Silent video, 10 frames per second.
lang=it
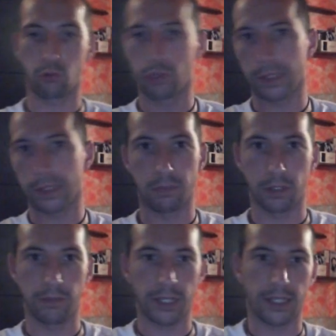tutti i pezzi più
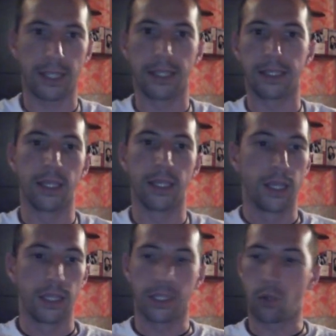divertenti
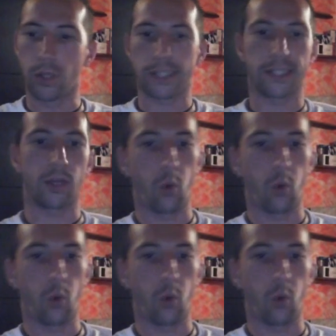di questi